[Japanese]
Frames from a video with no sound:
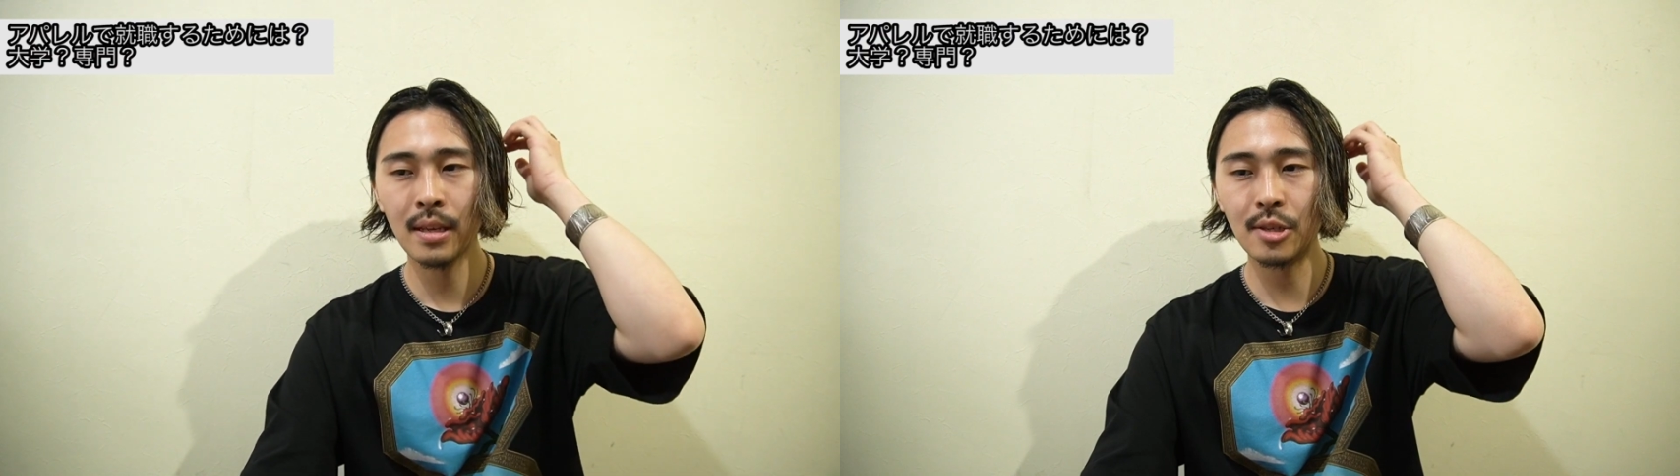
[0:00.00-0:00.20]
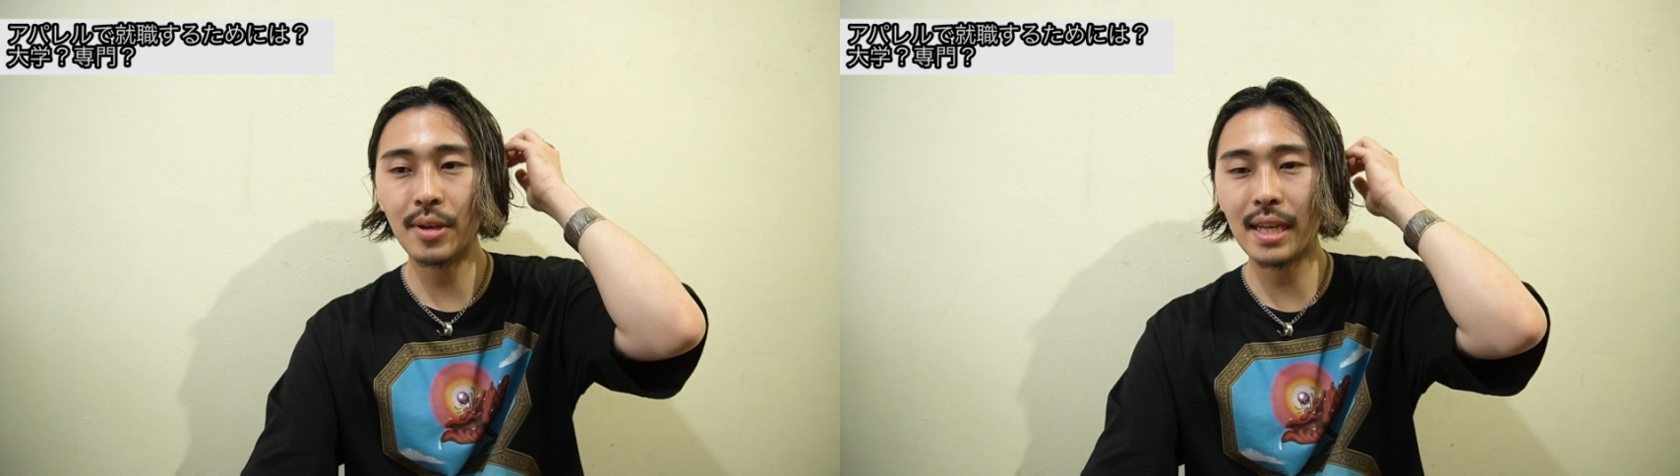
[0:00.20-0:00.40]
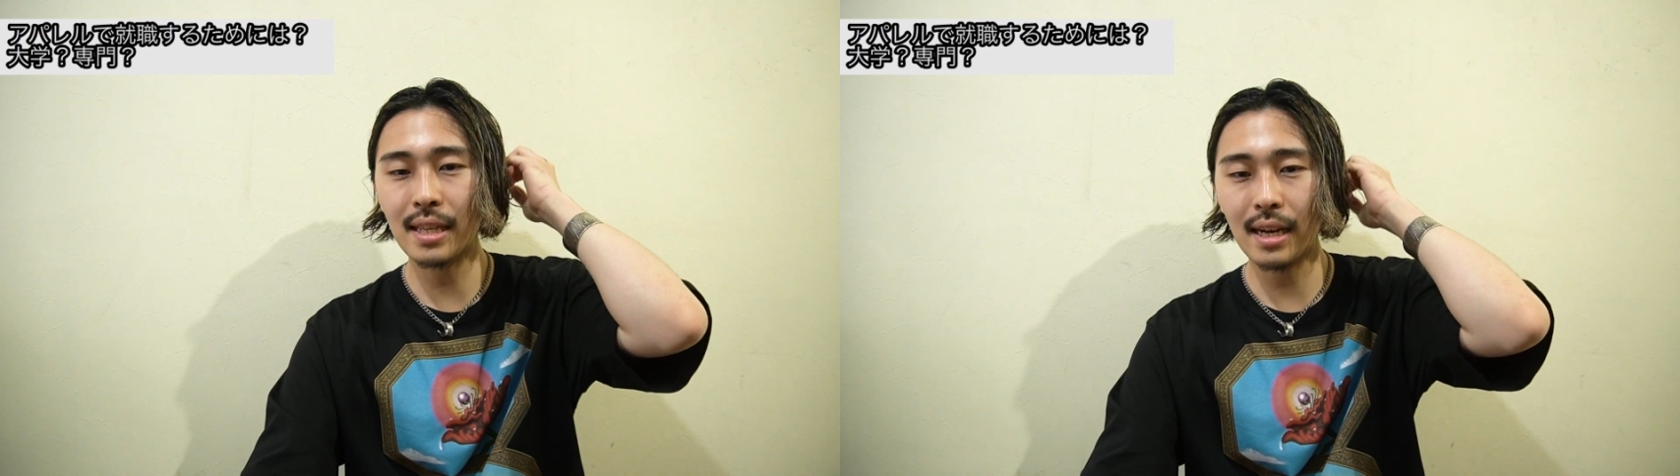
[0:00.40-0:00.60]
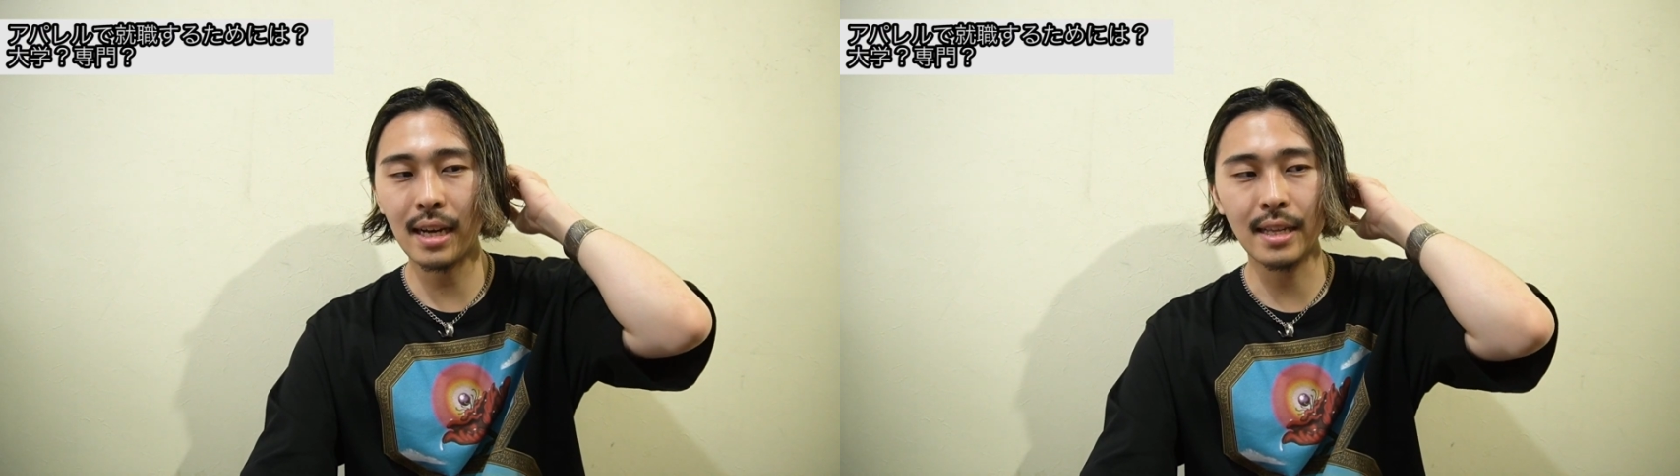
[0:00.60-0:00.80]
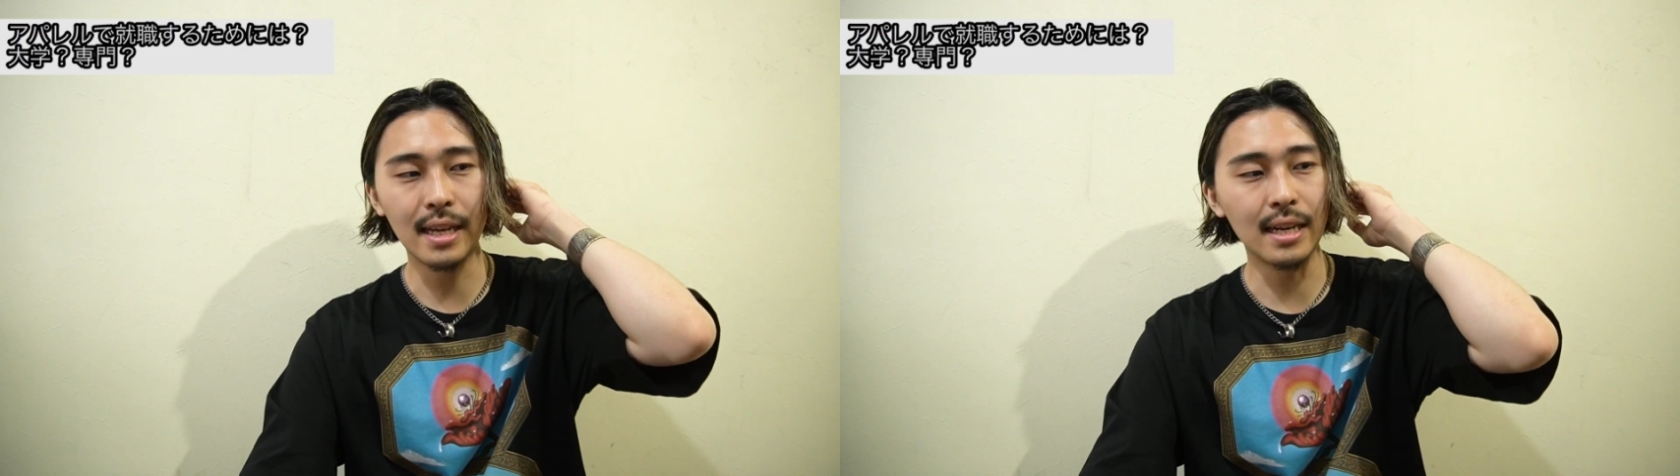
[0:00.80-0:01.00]
それだった
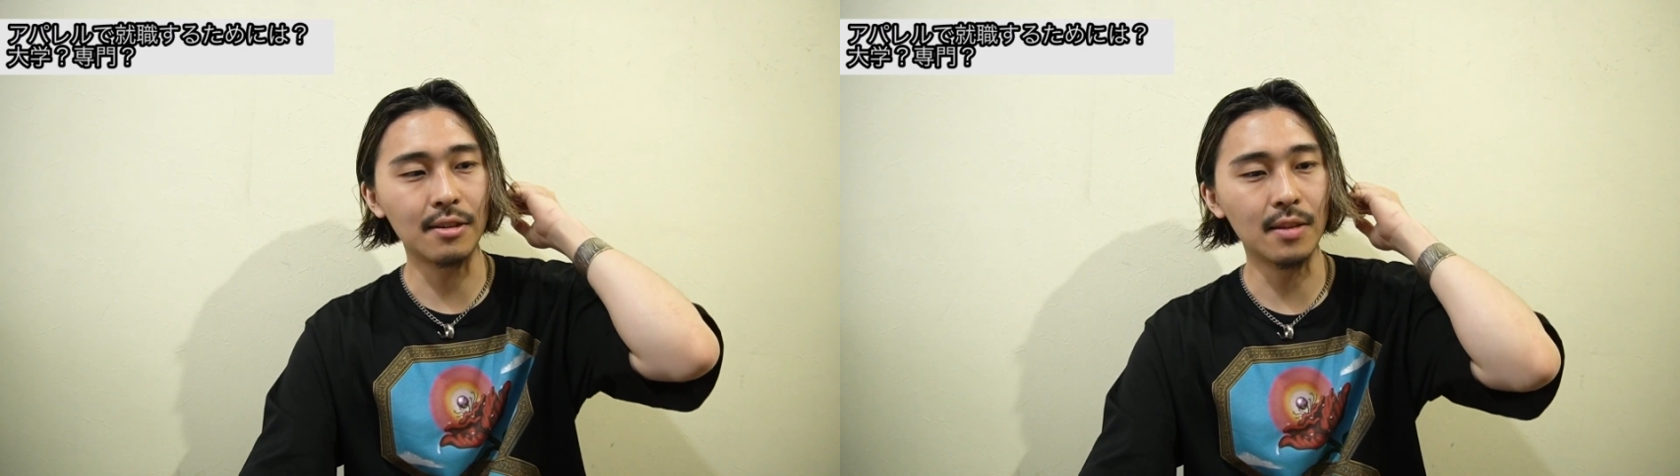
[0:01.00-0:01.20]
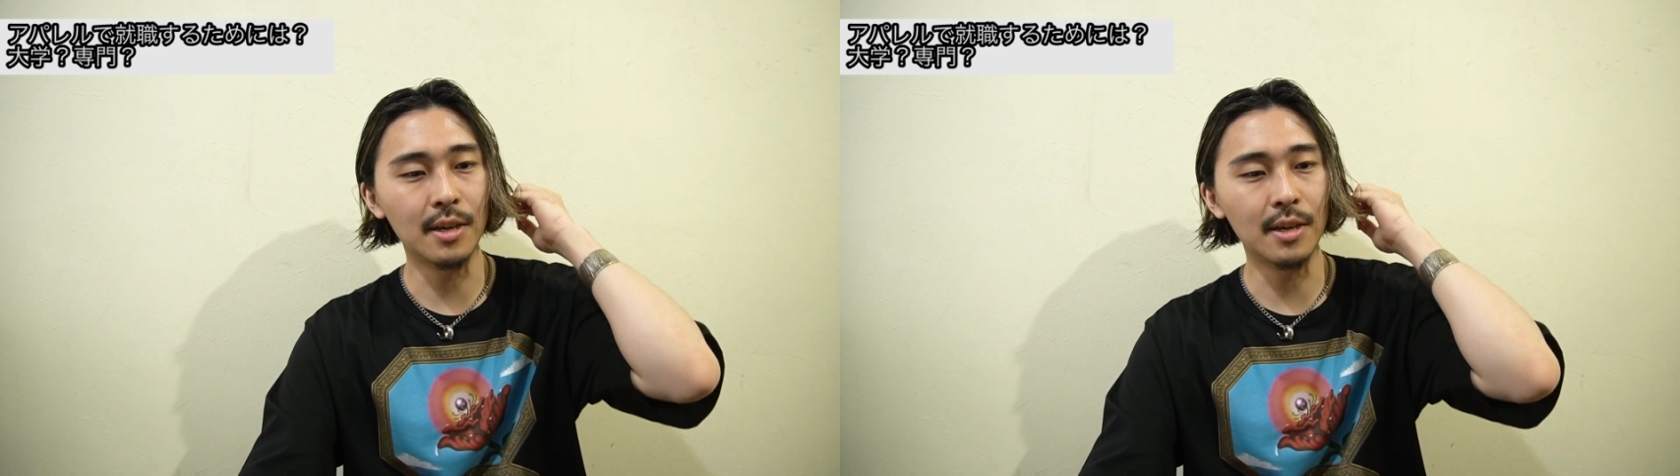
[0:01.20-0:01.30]
ら大学で